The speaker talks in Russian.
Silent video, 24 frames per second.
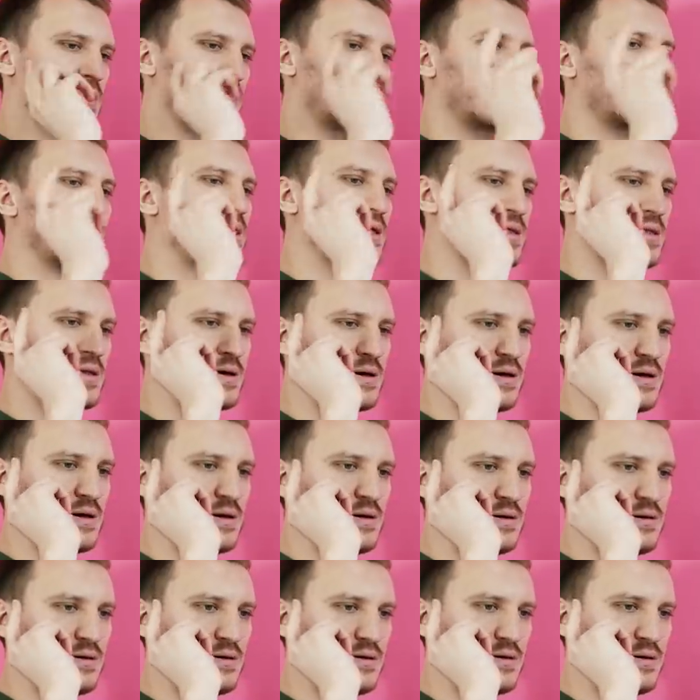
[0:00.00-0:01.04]
Так,
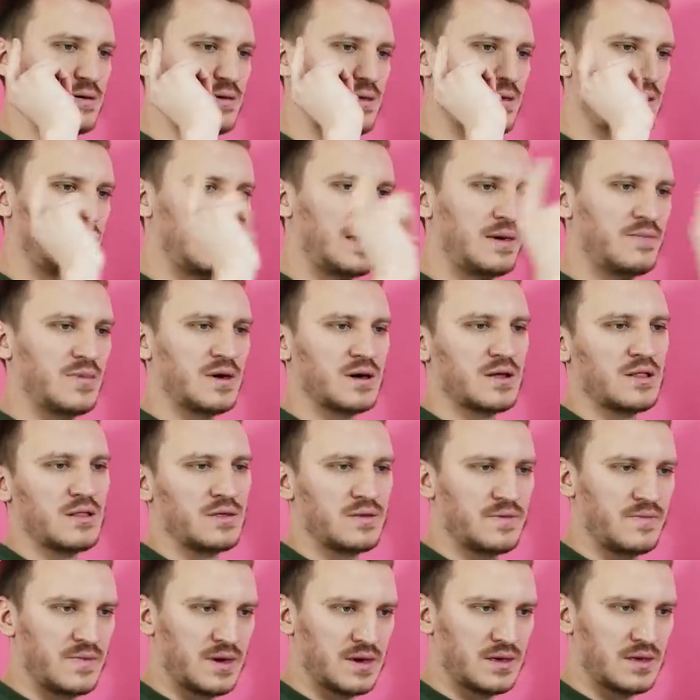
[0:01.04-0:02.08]
это не
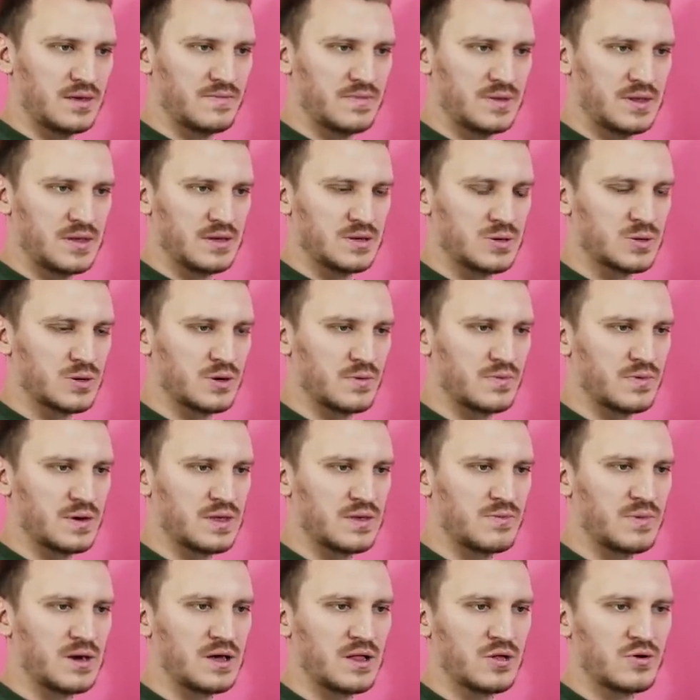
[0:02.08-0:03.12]
Михал... Ми... Э, стоп,
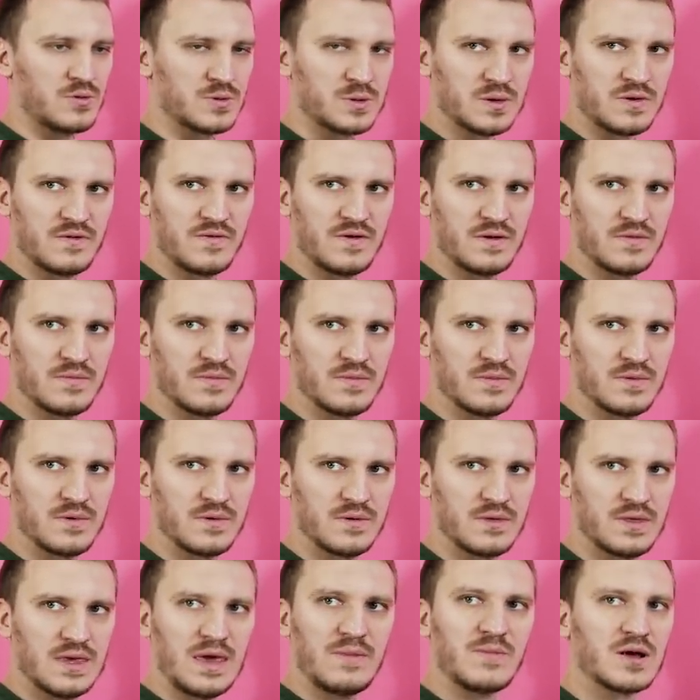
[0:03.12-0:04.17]
это Михалковский фильм.
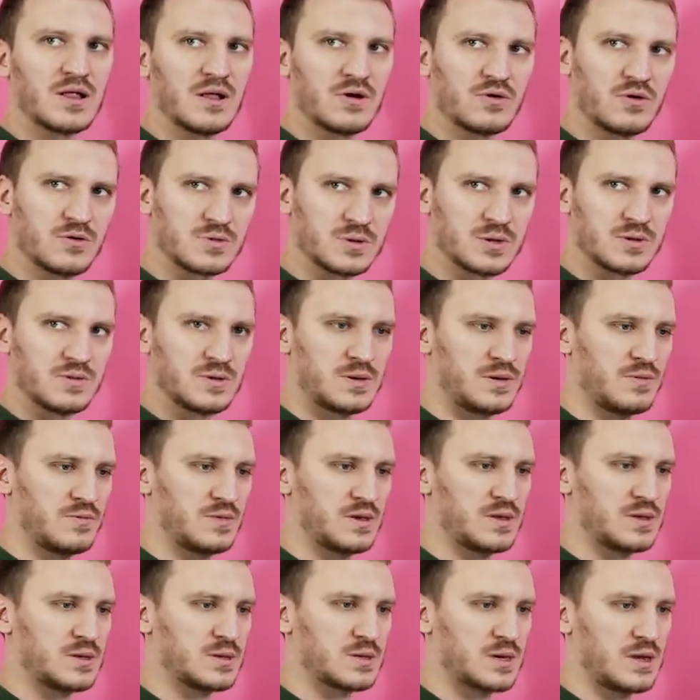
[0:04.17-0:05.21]
Не Михалковский
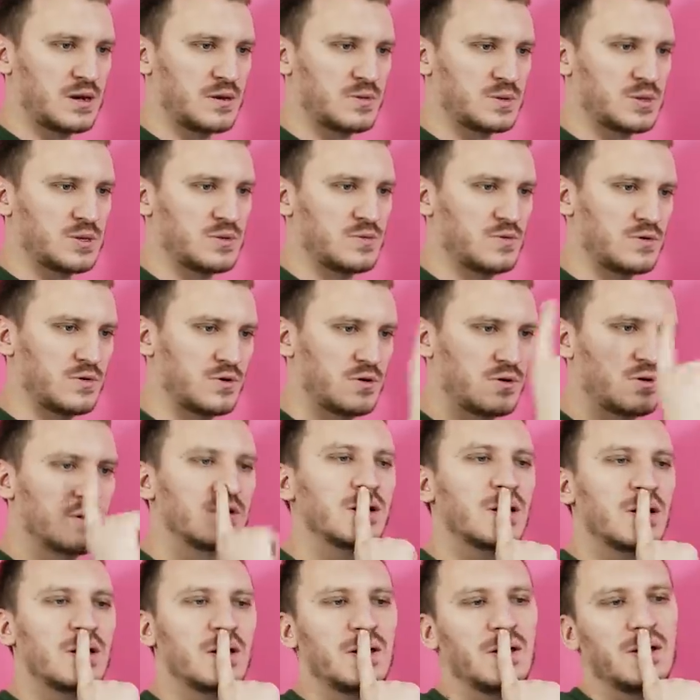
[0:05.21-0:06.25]
фильм. Это, скорее
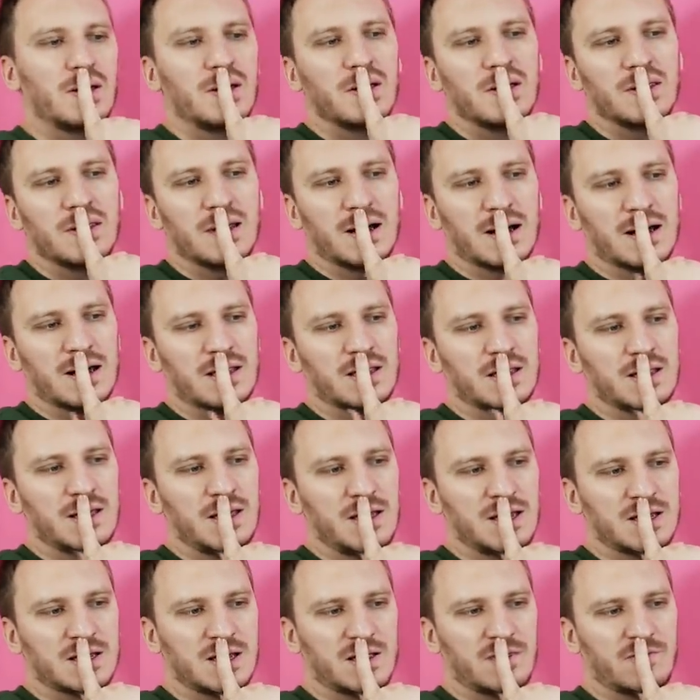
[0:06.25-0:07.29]
всего... Так, это
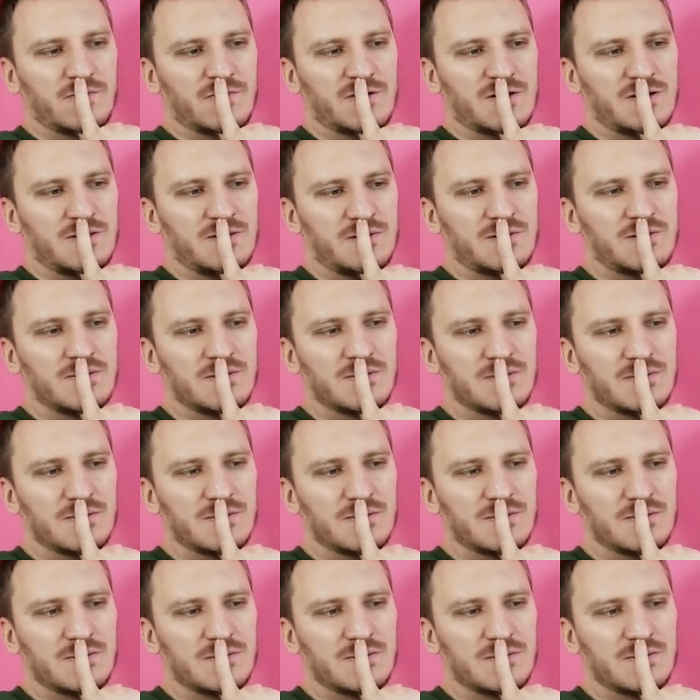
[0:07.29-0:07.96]
не Рязанов, да?